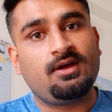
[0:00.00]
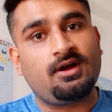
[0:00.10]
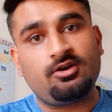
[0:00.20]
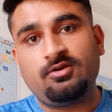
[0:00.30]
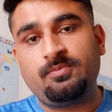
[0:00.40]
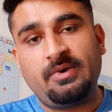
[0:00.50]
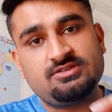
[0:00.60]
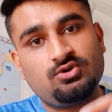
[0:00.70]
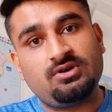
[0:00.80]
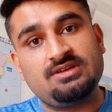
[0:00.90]
कट ऑफ
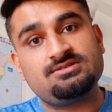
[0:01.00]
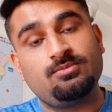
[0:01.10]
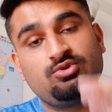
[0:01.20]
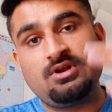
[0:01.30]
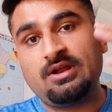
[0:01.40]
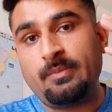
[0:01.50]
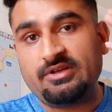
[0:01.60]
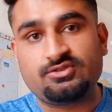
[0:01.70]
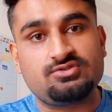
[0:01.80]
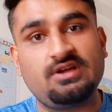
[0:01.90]
पाँच सौ अट्ठाईस से मुझे लग रहा है
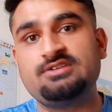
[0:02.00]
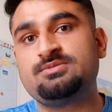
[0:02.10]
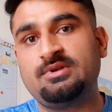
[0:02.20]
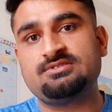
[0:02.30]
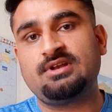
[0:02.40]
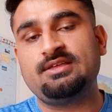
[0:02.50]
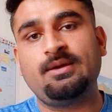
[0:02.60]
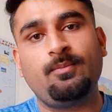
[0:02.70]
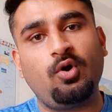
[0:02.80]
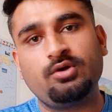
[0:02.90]
पाँच सौ चालीस भी ना चला
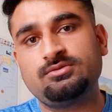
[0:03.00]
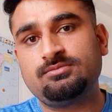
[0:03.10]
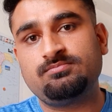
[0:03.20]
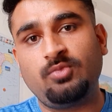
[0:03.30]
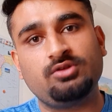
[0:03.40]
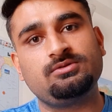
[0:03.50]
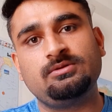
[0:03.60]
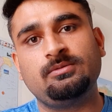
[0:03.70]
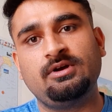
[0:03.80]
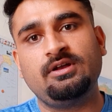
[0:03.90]
जाए बहुत बहुत